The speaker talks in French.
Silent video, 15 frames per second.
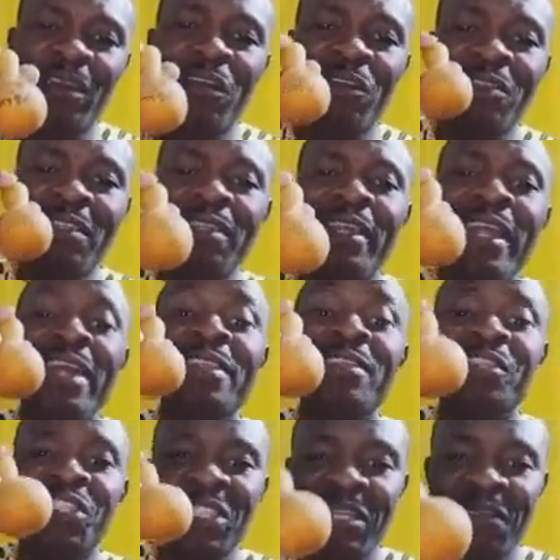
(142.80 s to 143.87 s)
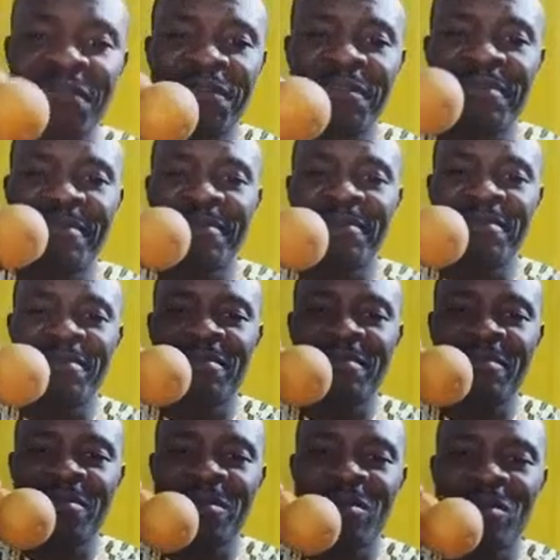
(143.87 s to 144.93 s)
On dit être chef.
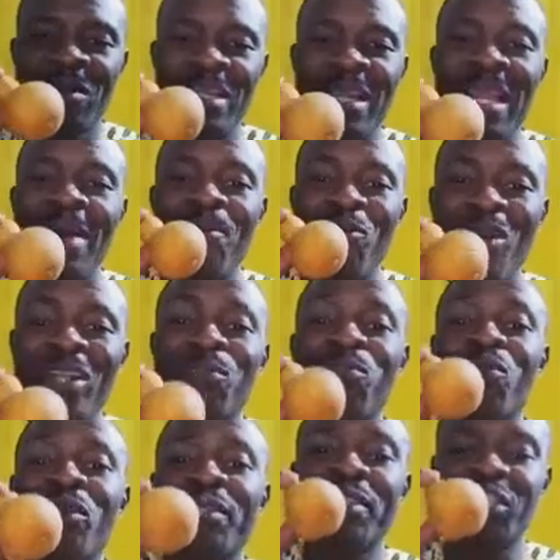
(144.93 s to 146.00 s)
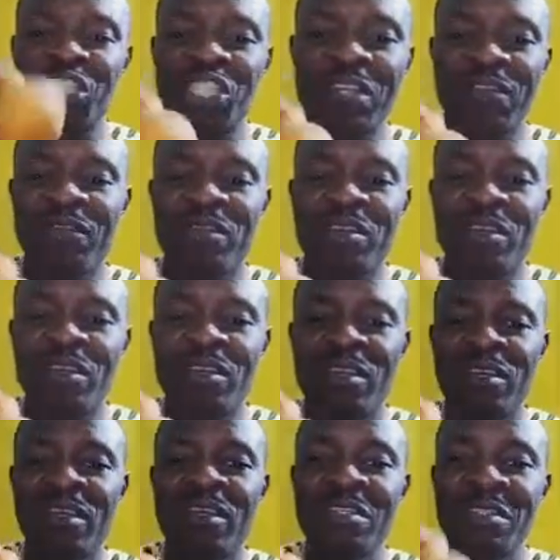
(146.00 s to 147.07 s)
La boîte pour être chef.
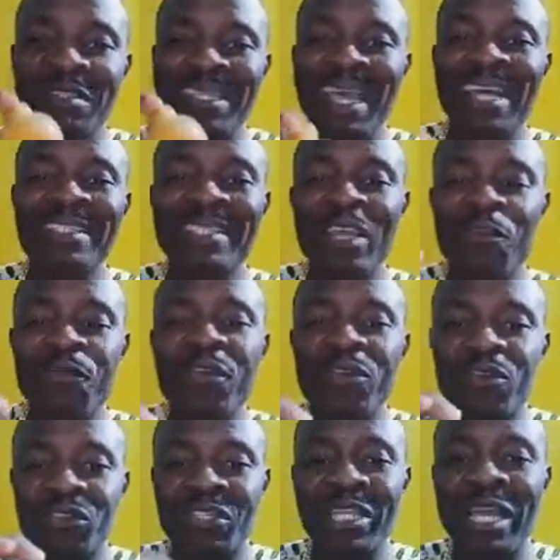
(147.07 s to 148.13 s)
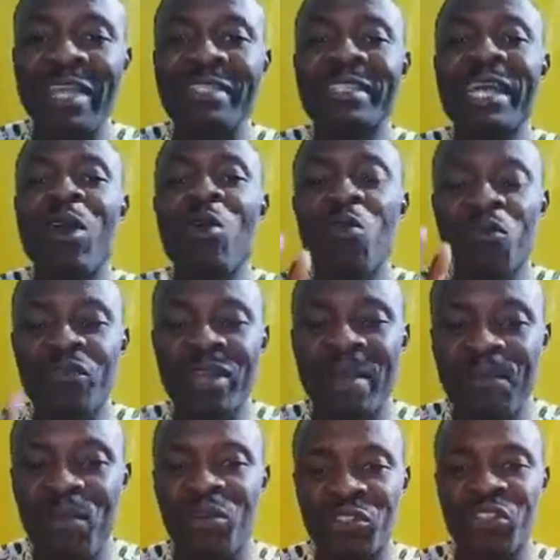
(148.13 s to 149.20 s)
Ça, ça ne fait que ça et ça ouvre les
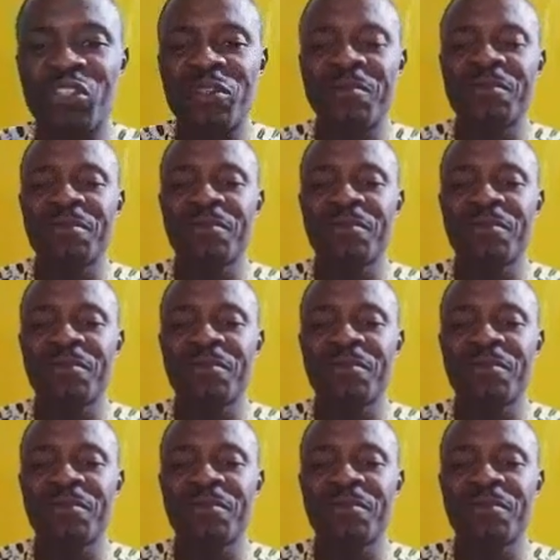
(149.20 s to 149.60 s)
portes